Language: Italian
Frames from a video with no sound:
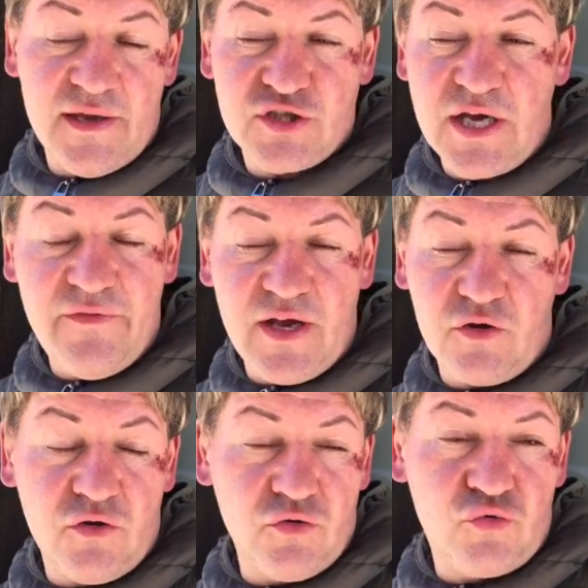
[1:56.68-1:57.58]
eh, già
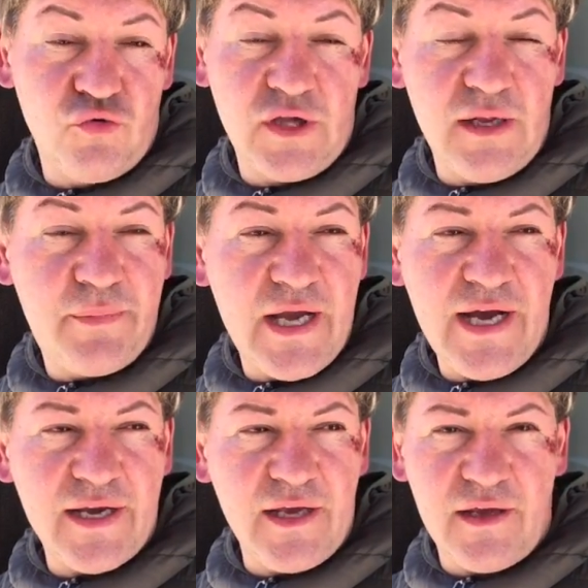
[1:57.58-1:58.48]
vengo con tutte le
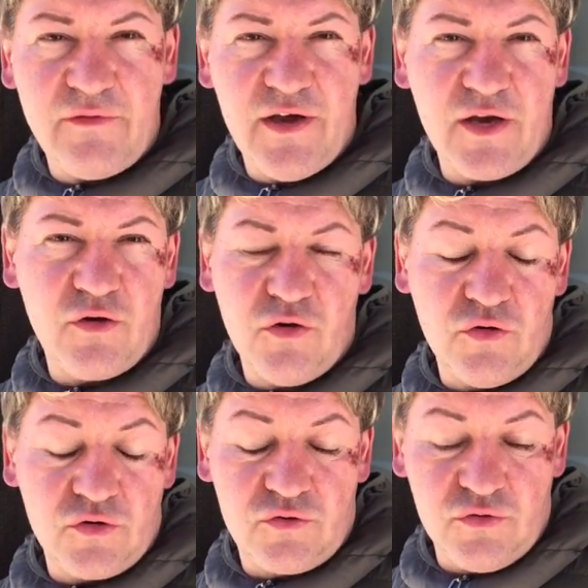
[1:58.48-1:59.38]
piaghe, rivengo
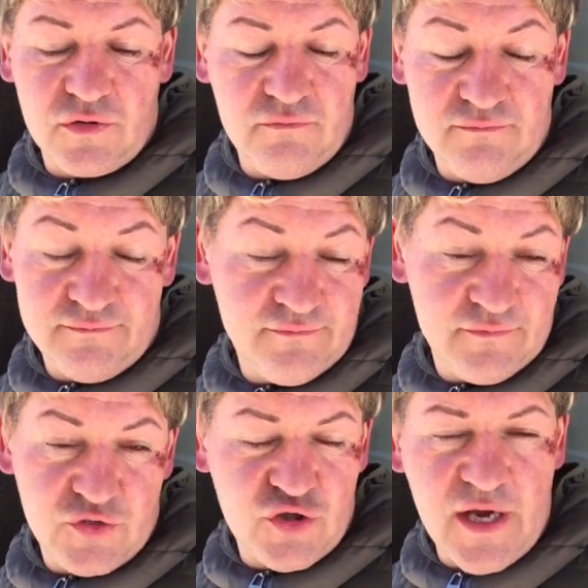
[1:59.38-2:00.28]
con tutto
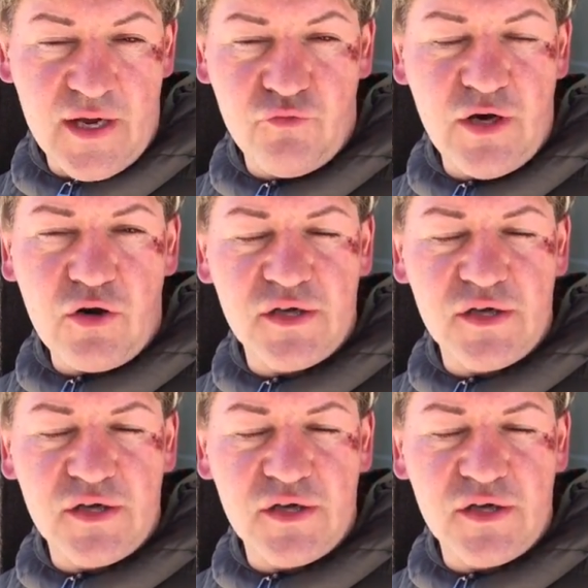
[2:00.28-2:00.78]
cioè è una